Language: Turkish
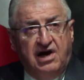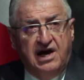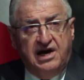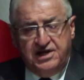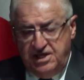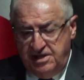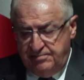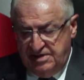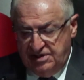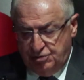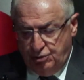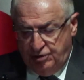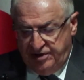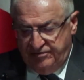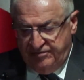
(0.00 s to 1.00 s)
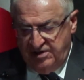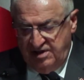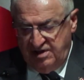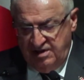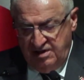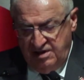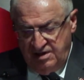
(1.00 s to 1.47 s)
tarihi bir
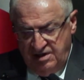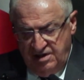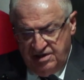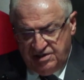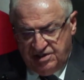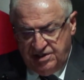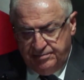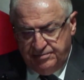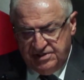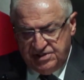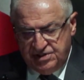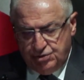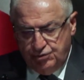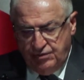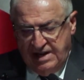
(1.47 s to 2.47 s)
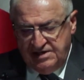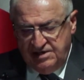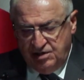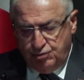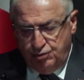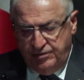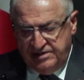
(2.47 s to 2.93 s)
görevi Kıbrıs
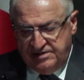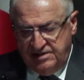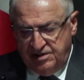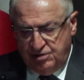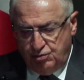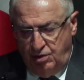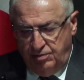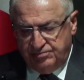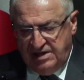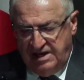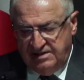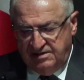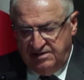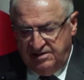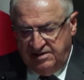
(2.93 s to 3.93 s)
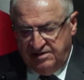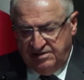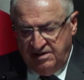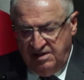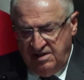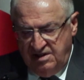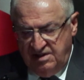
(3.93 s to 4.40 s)
Güvenlik Kuvvetleri Komutanlığı'nın
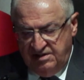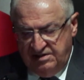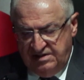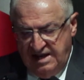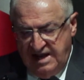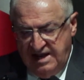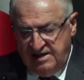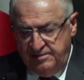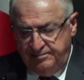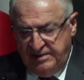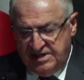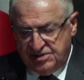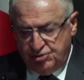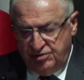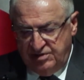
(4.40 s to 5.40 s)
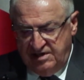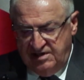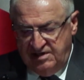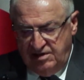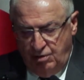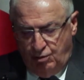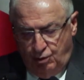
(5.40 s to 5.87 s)
değerli
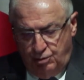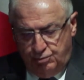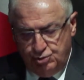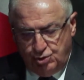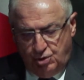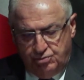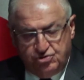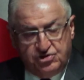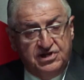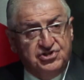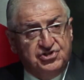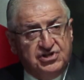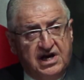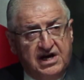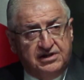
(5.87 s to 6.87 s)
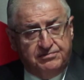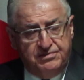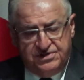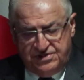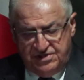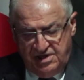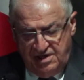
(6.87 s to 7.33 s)
personeliyle omuz omuza icra
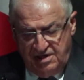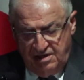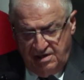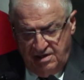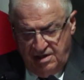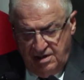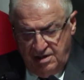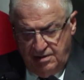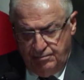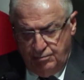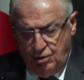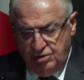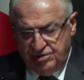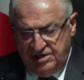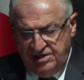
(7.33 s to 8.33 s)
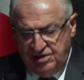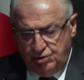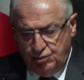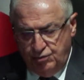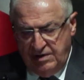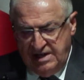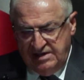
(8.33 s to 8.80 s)
etmesi bölgenin
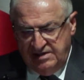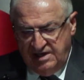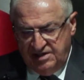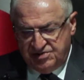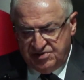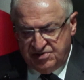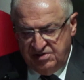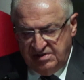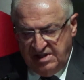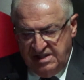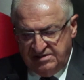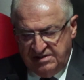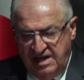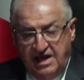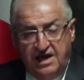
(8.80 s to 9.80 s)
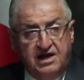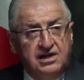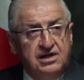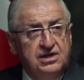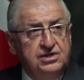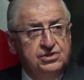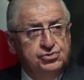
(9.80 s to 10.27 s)
güvenliği açısından da
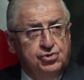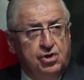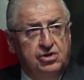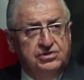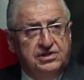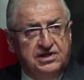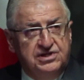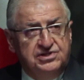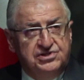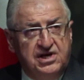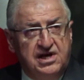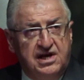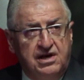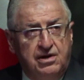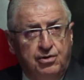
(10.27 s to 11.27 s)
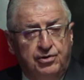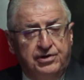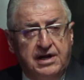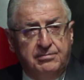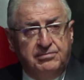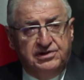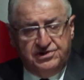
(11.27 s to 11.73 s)
son derece
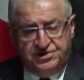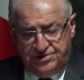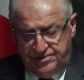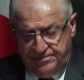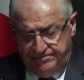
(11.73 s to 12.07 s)
önemlidir.